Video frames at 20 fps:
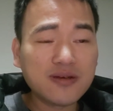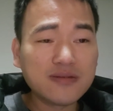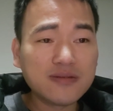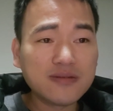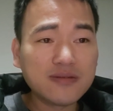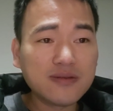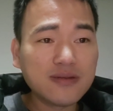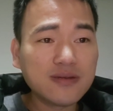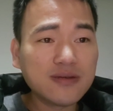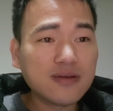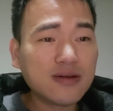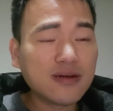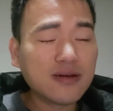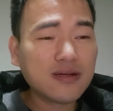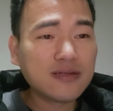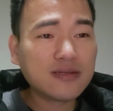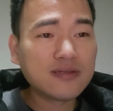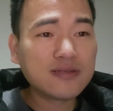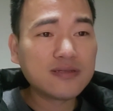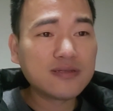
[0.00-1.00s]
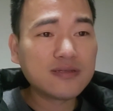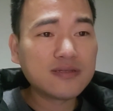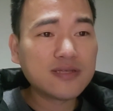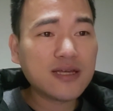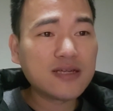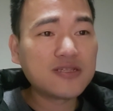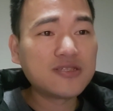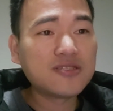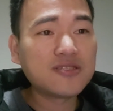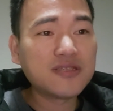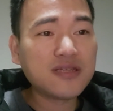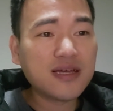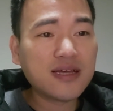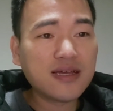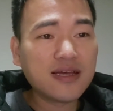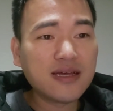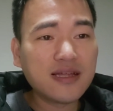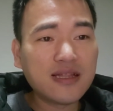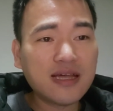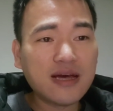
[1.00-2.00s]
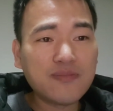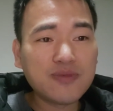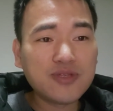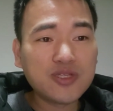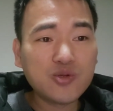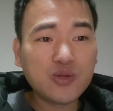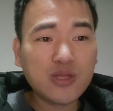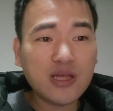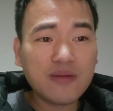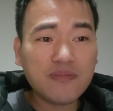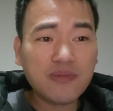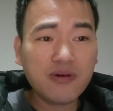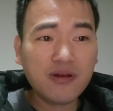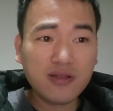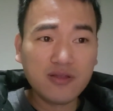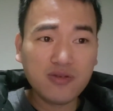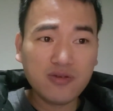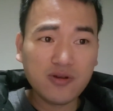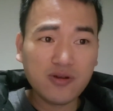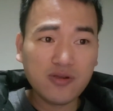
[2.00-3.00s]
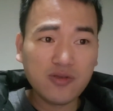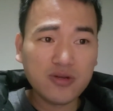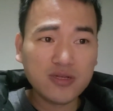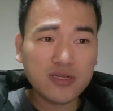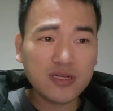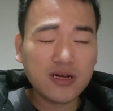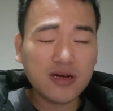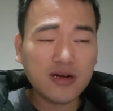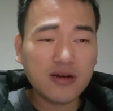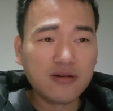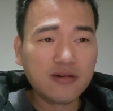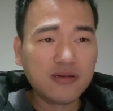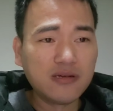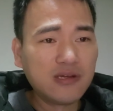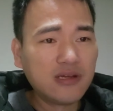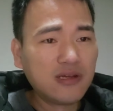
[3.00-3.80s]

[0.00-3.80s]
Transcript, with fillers: 那个在职期间给他们酒店谋了多少多少